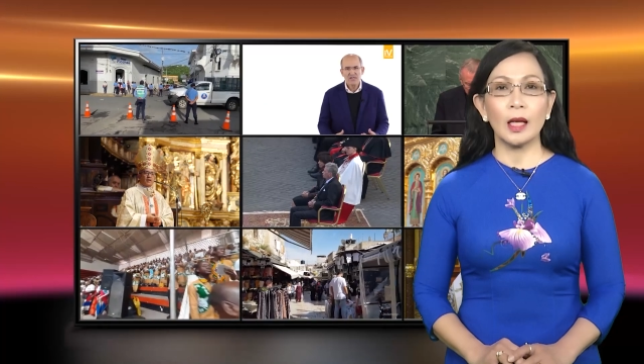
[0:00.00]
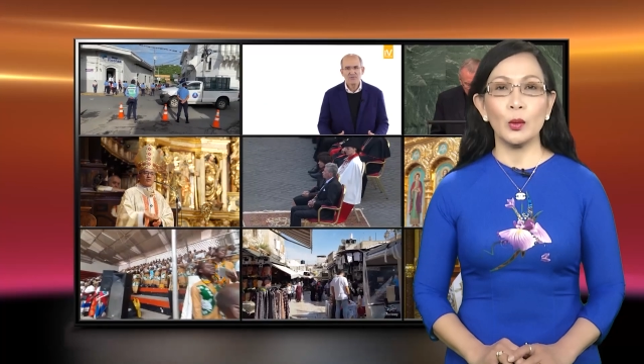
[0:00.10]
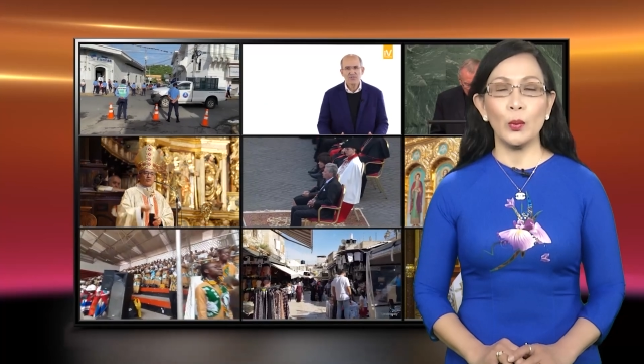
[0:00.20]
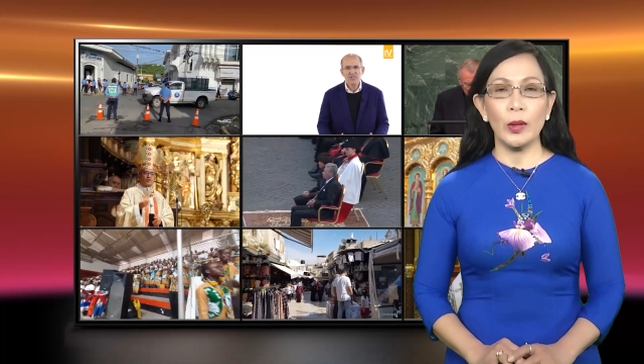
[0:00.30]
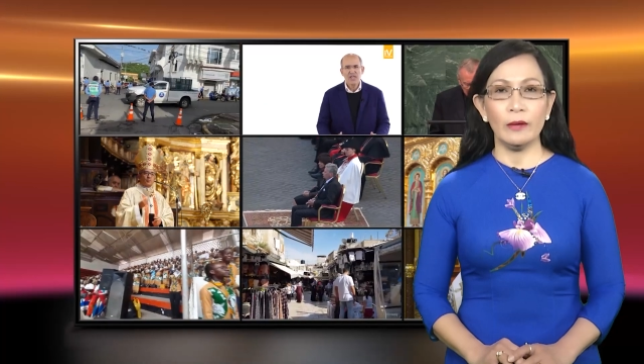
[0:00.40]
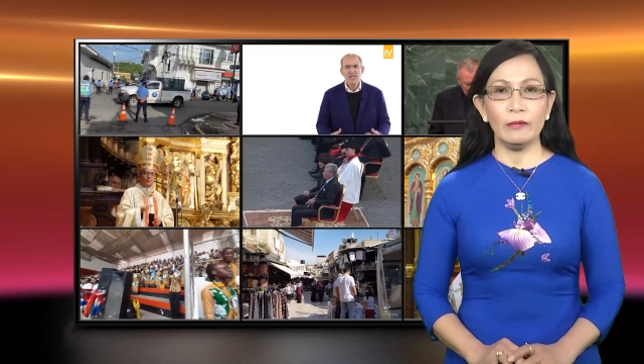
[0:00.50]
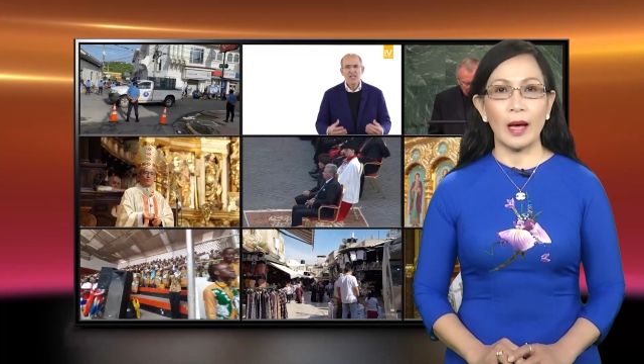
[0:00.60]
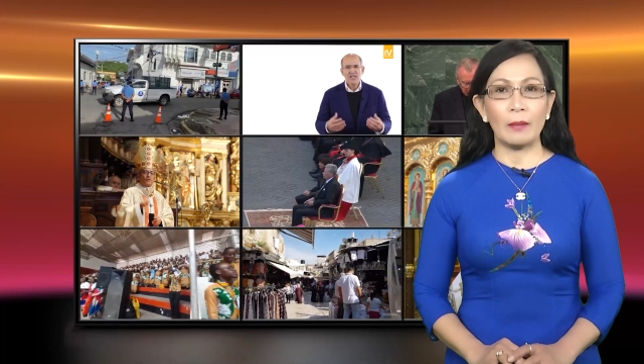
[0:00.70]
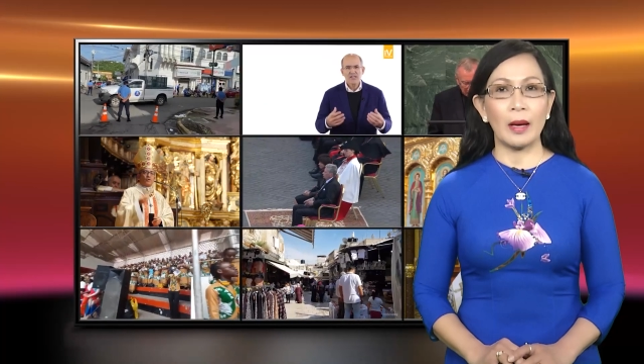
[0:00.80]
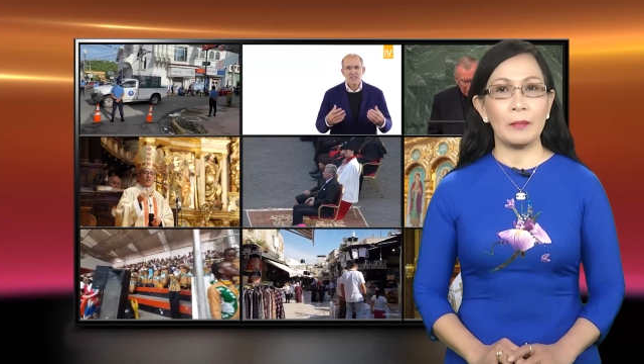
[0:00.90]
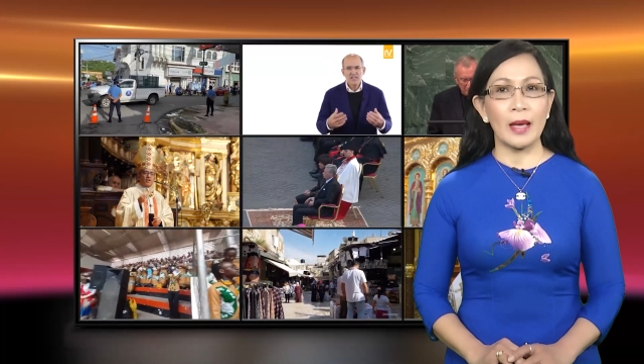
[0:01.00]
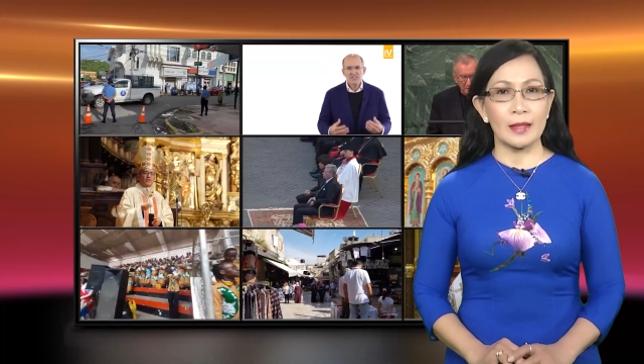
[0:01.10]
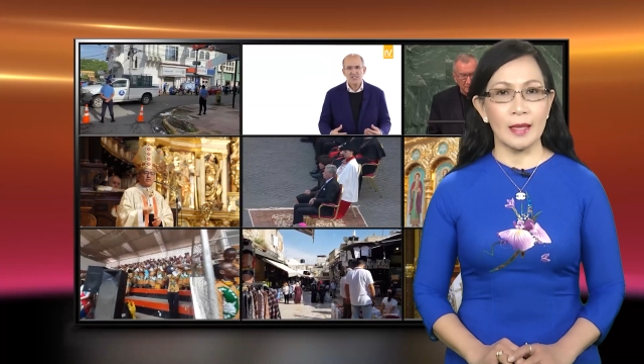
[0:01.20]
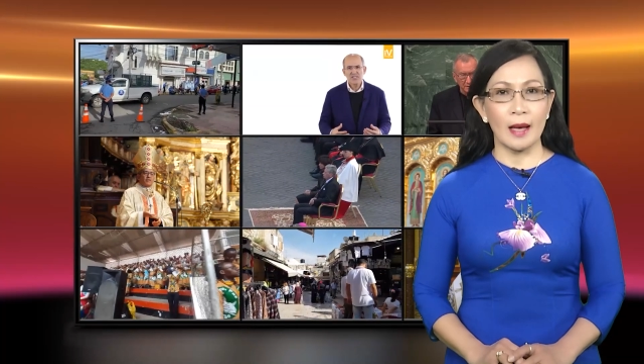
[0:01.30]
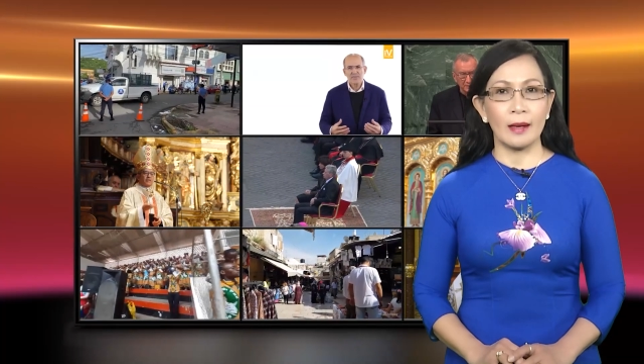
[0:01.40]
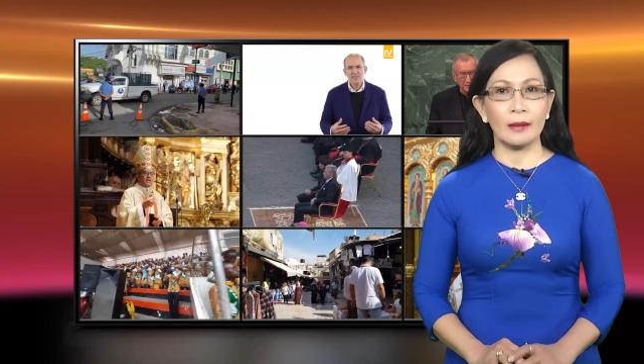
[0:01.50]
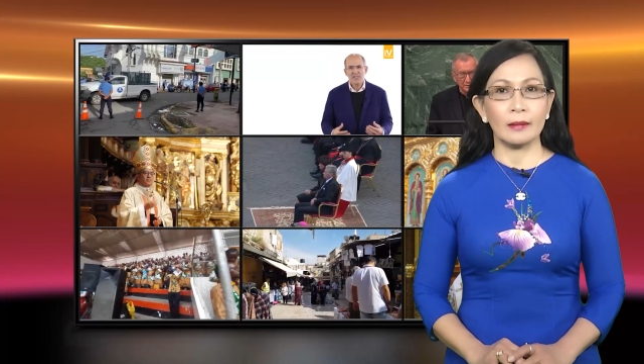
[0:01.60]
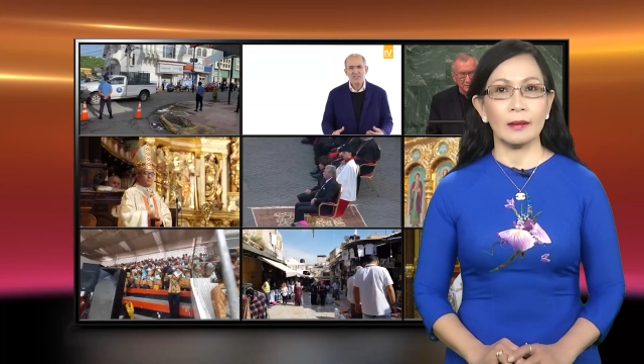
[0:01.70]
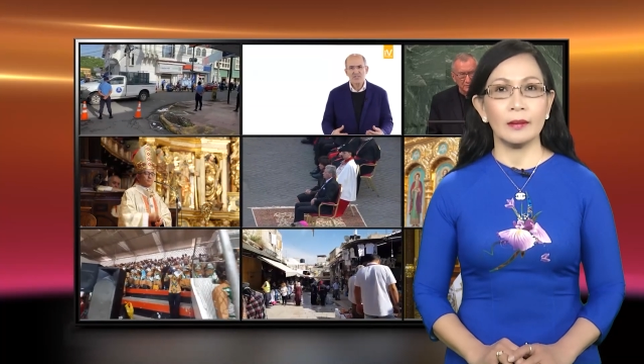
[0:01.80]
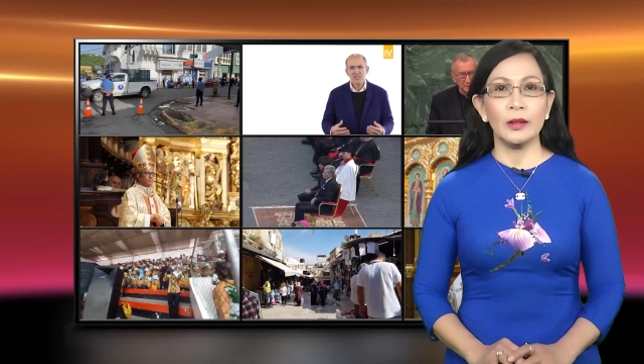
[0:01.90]
thân quyến và bạn bè xa gần
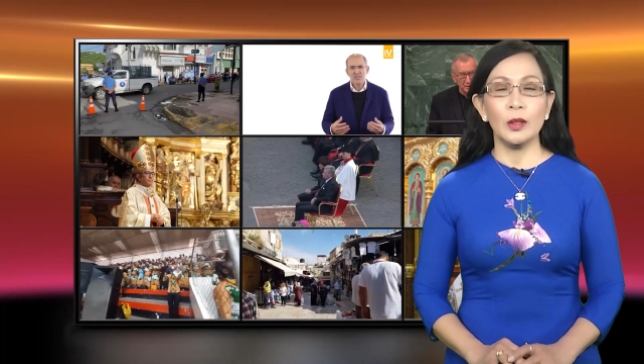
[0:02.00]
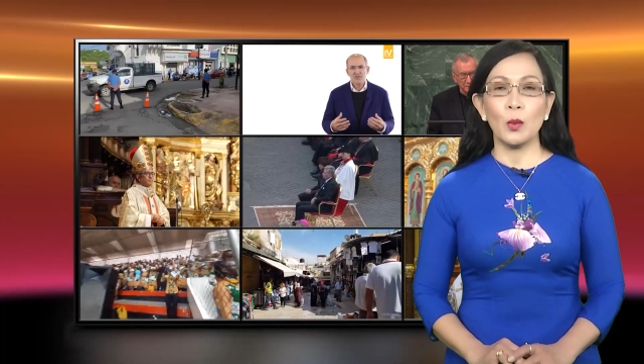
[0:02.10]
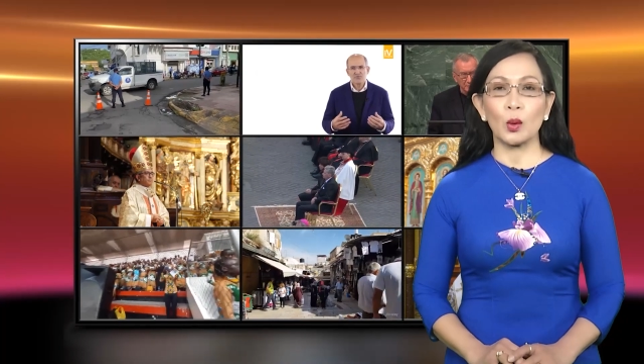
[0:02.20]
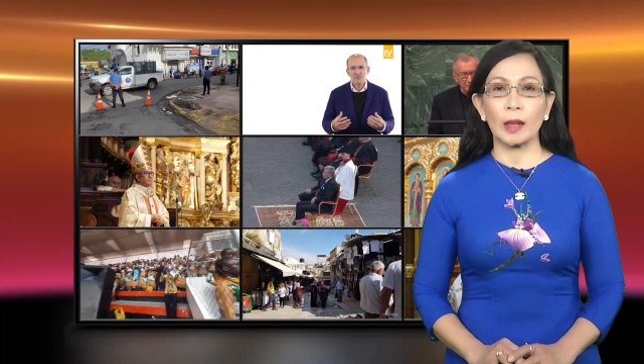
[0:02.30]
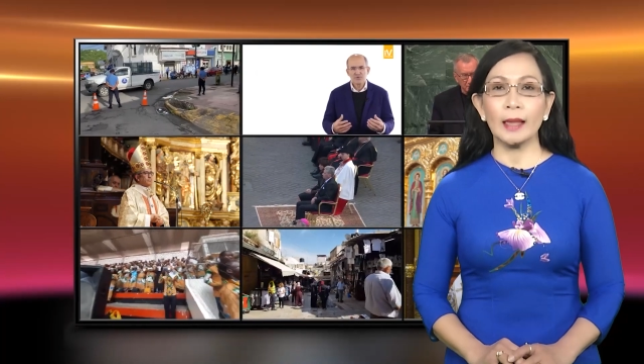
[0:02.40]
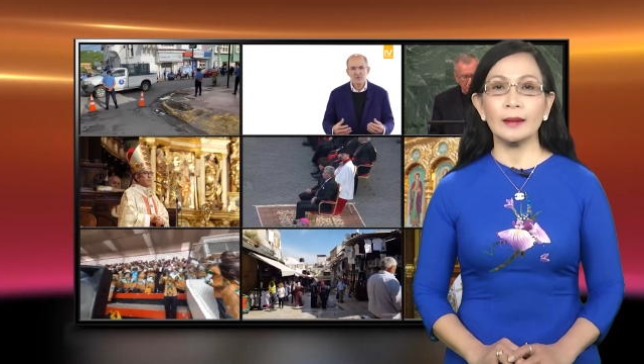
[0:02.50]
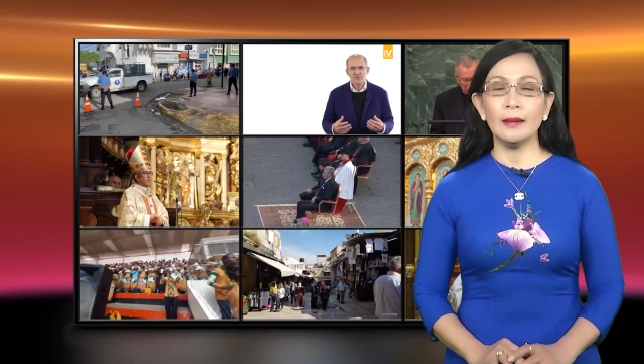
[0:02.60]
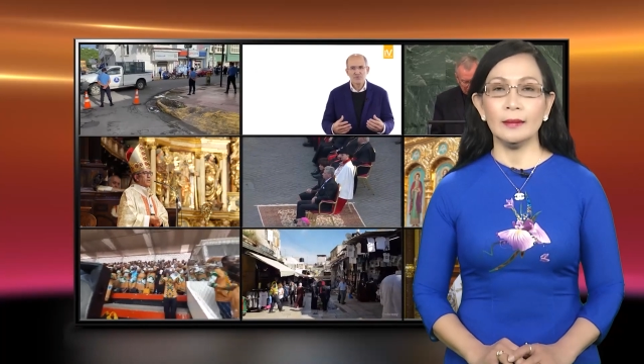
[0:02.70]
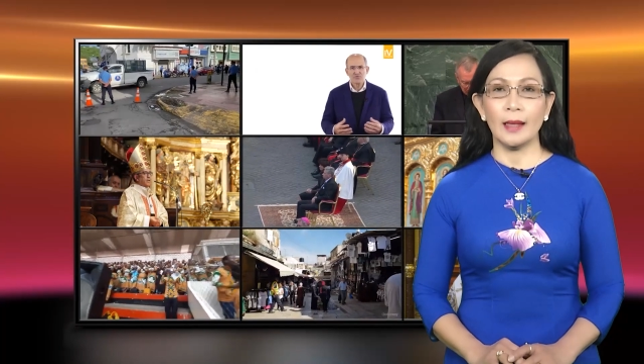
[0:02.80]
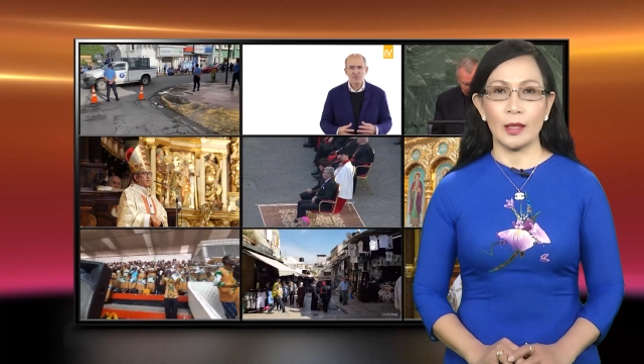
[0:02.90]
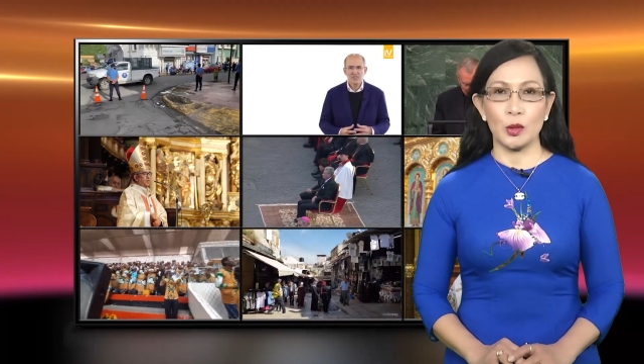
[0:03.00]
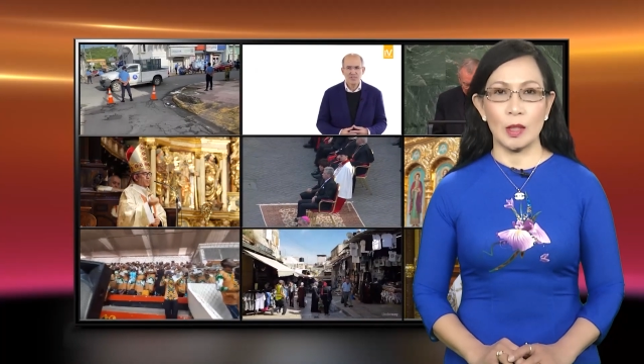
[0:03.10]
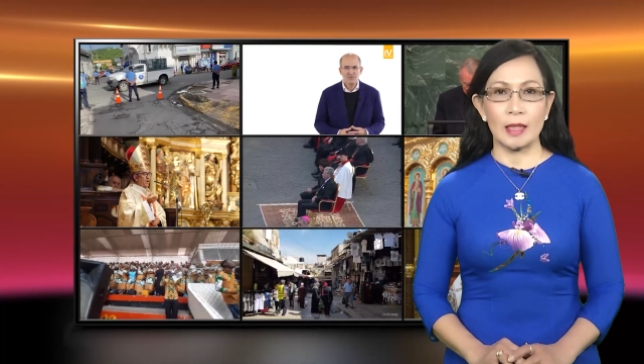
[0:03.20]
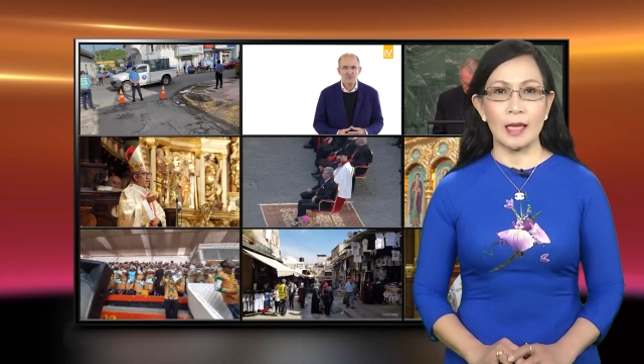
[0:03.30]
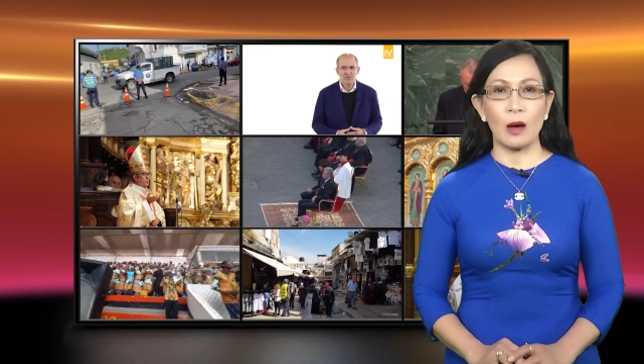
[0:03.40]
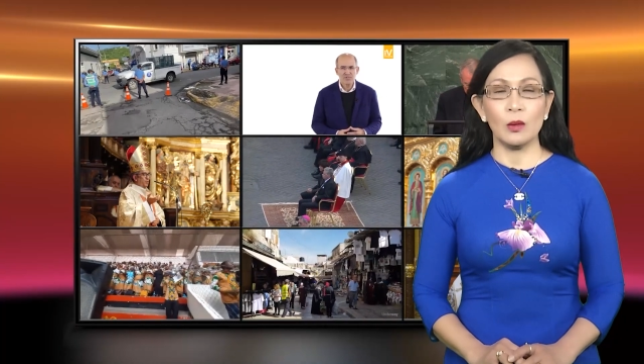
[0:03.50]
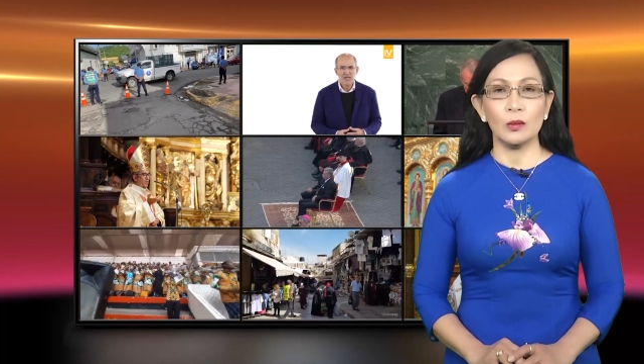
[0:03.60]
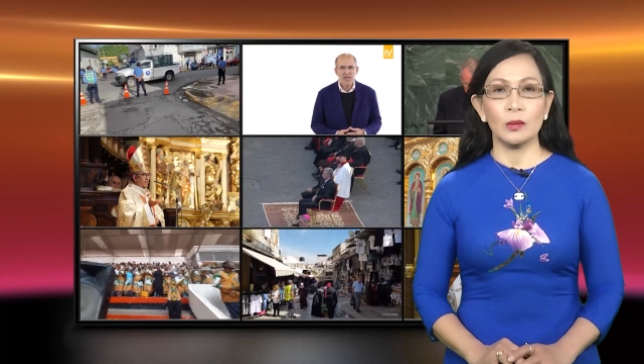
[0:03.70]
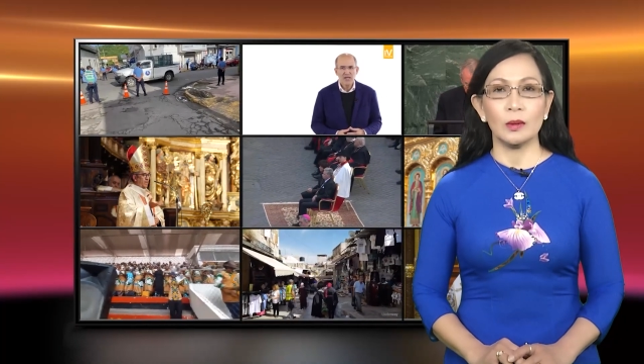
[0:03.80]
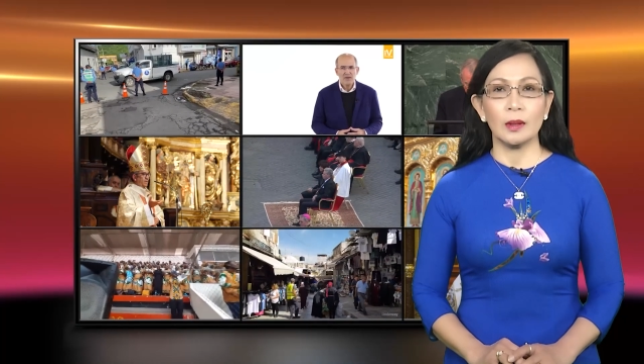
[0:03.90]
như một cách thức để truyền giáo.